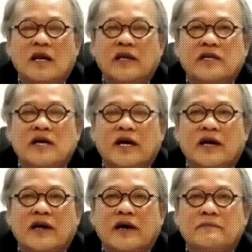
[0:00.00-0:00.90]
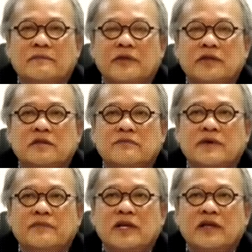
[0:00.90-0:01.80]
Liga Arab itu
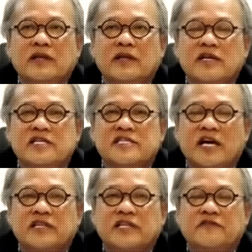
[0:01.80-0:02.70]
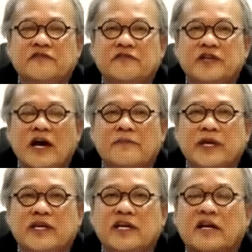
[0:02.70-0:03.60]
memiliki inisiatif
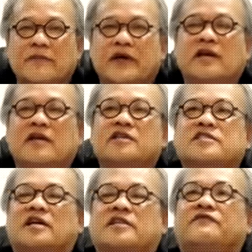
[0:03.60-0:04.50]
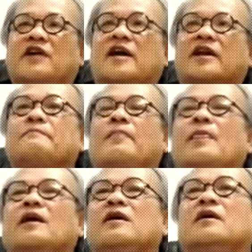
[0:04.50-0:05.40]
damai yang namanya inisiatif
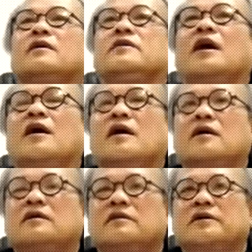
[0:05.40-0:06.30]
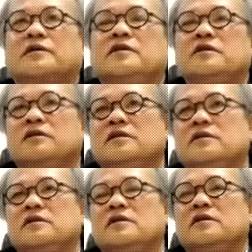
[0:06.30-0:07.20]
Arab yang
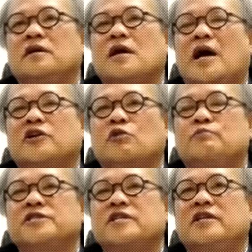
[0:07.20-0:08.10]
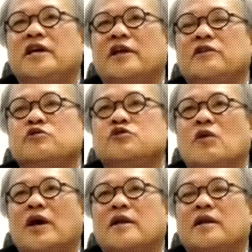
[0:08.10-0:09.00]
diadopsi dari
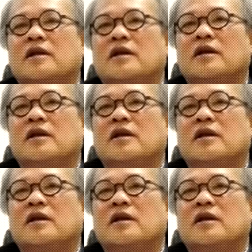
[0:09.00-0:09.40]
usulan